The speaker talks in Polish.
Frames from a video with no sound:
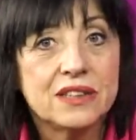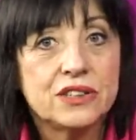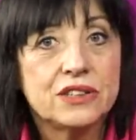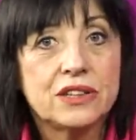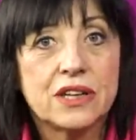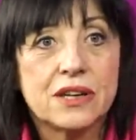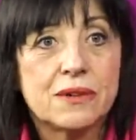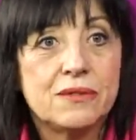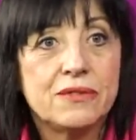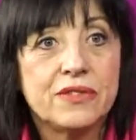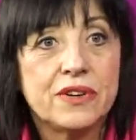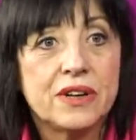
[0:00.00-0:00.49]

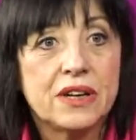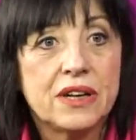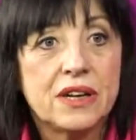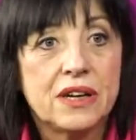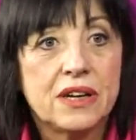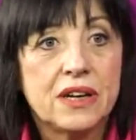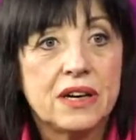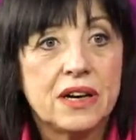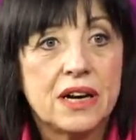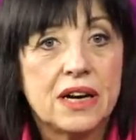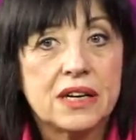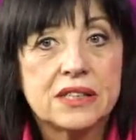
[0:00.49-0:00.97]
Dzisiaj ja mówię,
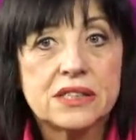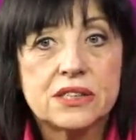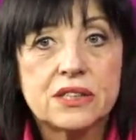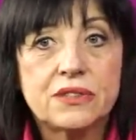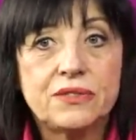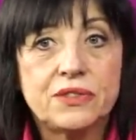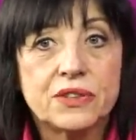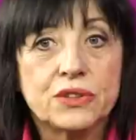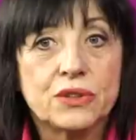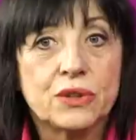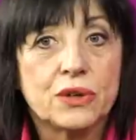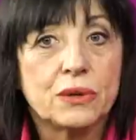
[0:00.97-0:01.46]
a
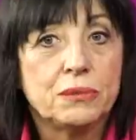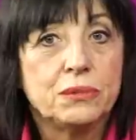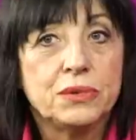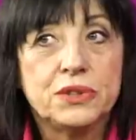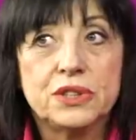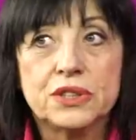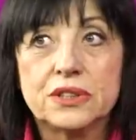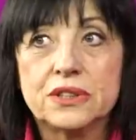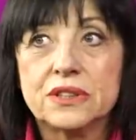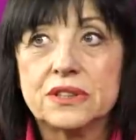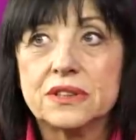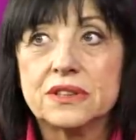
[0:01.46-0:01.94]
co wy tu
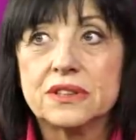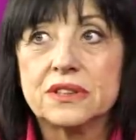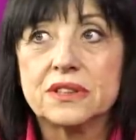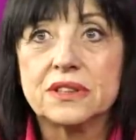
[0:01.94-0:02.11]
robicie?